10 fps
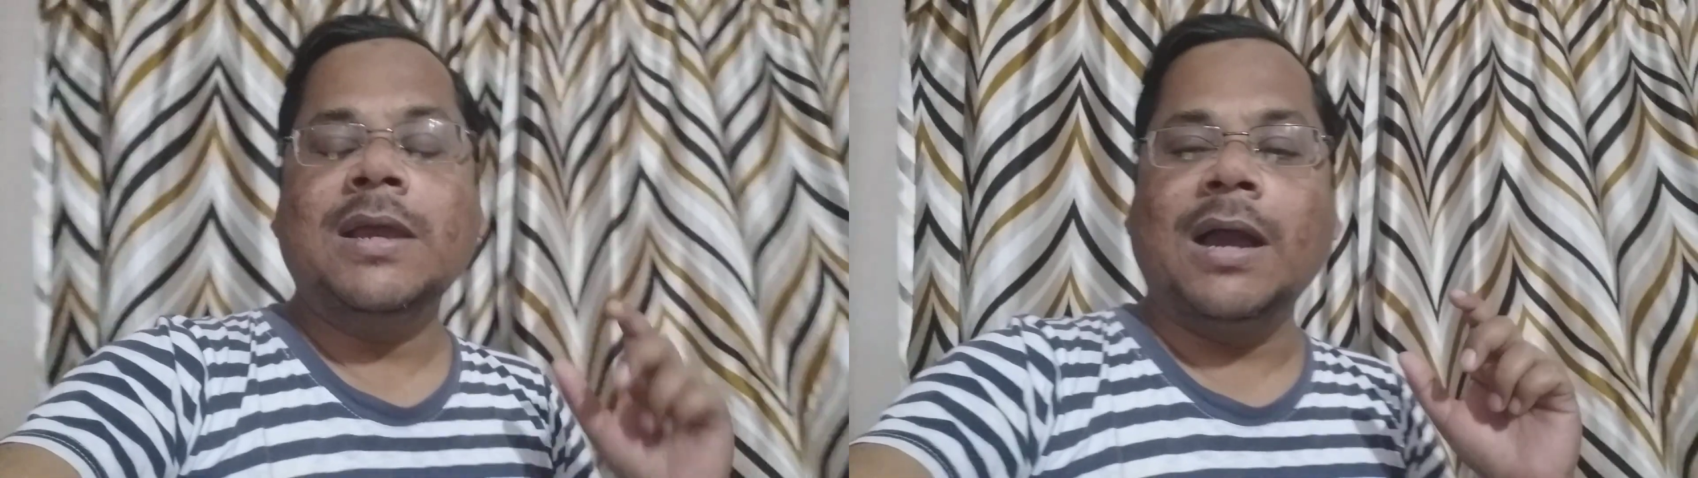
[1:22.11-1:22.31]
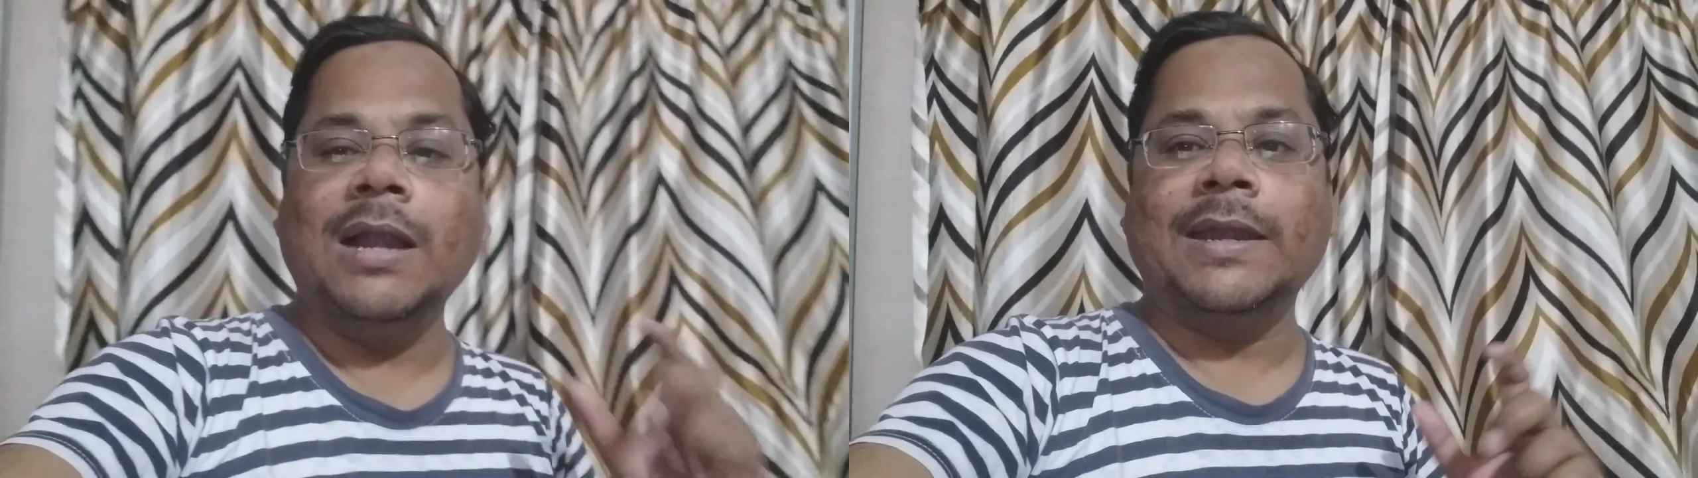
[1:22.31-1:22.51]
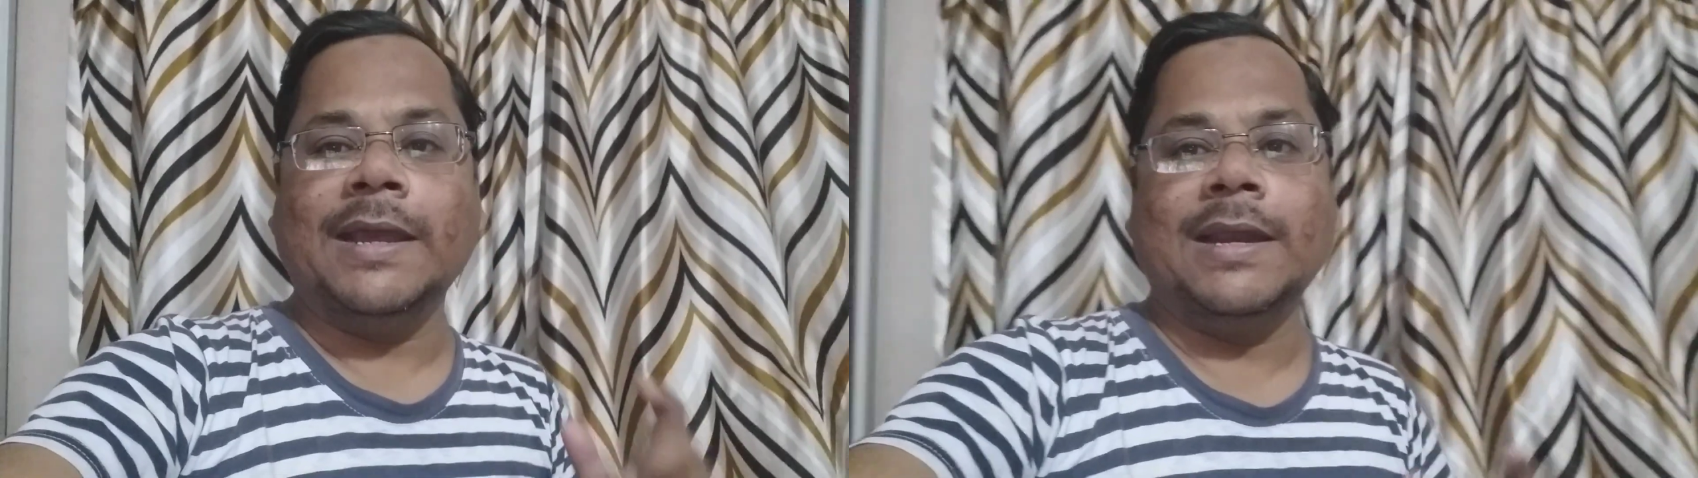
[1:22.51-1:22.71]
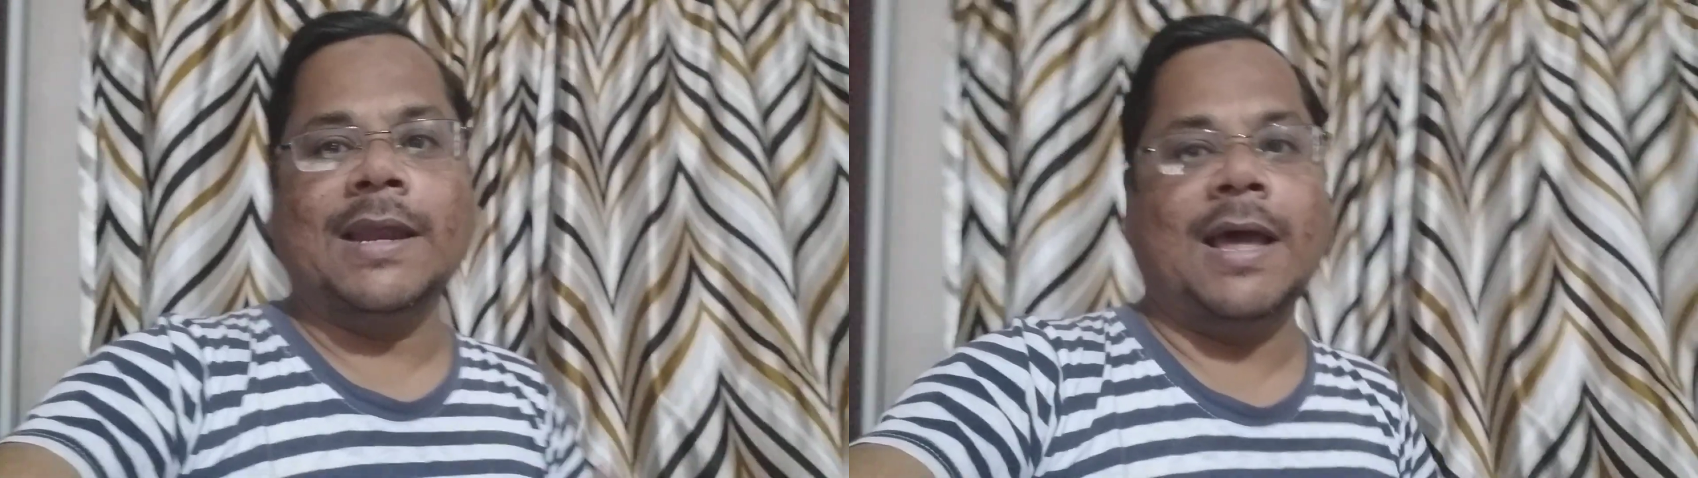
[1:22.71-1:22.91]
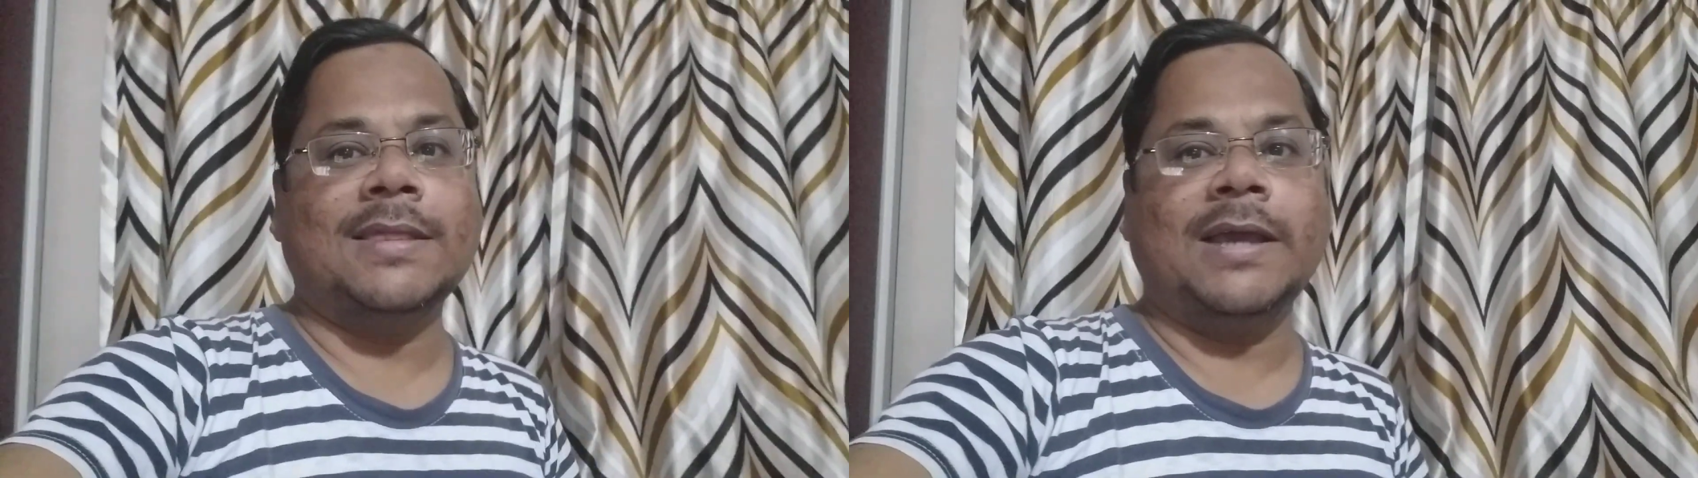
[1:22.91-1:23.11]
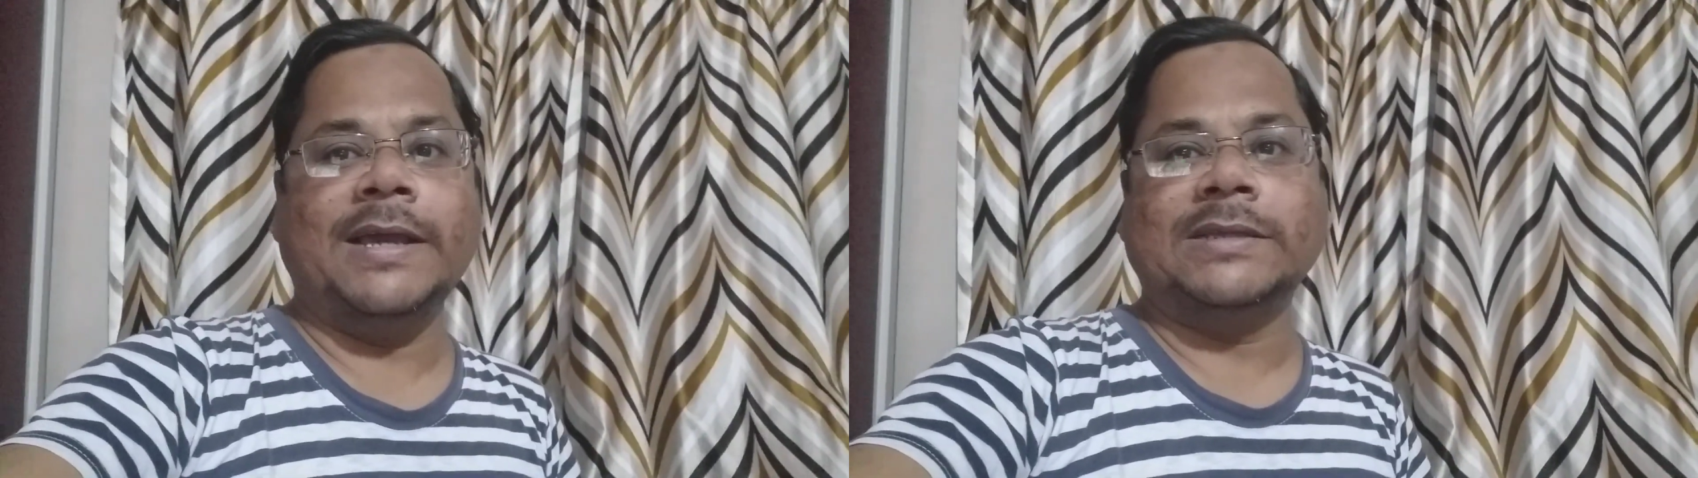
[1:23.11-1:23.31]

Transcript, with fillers: कल टेन क्लास का